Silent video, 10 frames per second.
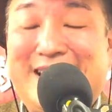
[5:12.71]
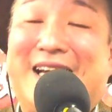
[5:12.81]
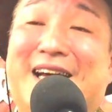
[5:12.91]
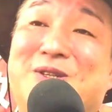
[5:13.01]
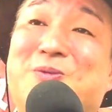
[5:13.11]

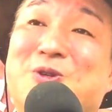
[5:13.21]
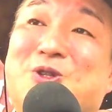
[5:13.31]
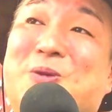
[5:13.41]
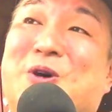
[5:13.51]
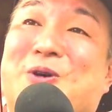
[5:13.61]
世界の
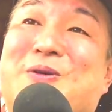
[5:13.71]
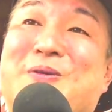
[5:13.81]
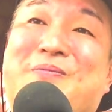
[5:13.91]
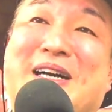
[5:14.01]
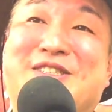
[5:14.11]
最も
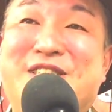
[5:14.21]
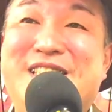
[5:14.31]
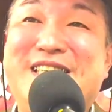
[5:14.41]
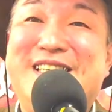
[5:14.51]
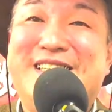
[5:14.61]
貧
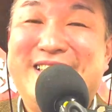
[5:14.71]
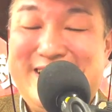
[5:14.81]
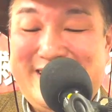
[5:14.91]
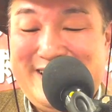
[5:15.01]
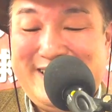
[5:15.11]
しい
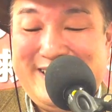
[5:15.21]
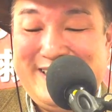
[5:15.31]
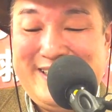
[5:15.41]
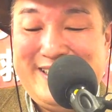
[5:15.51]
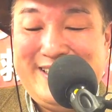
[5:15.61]

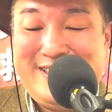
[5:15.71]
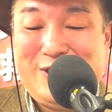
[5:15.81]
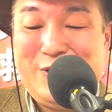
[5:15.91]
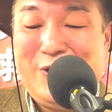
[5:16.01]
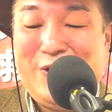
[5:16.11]

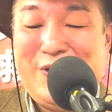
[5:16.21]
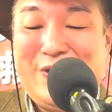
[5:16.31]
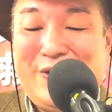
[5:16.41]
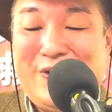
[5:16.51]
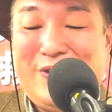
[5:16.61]
その